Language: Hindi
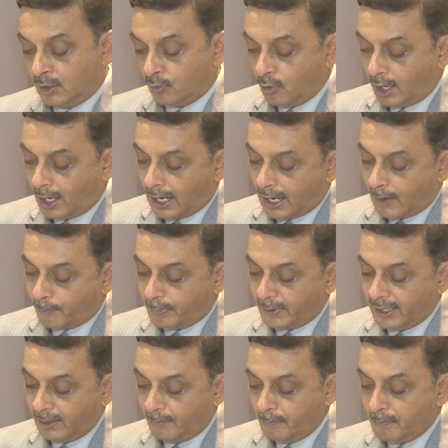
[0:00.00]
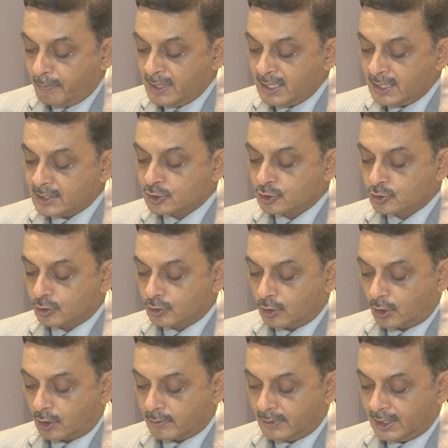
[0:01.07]
वो अपने बीज जो
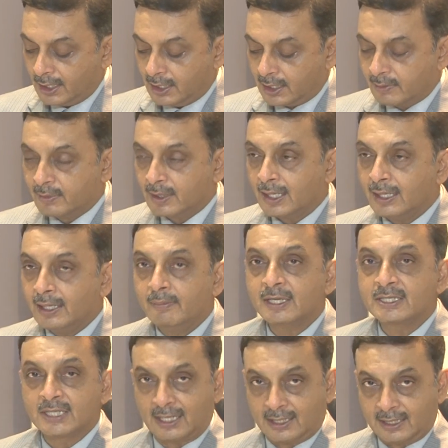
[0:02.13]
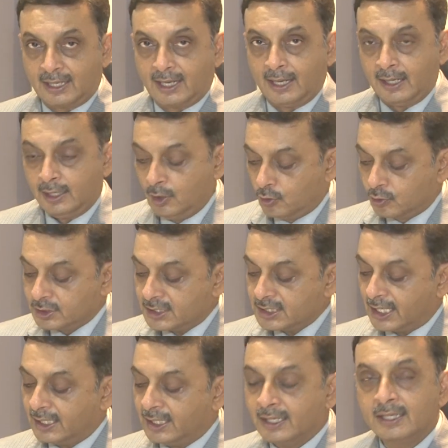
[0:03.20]
नॉर्मली गर्भ नली में जाता है उसे
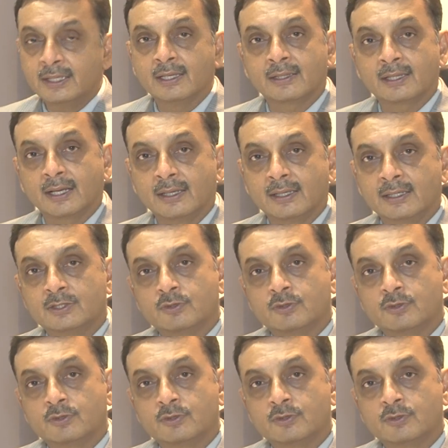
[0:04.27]
जाने नहीं देता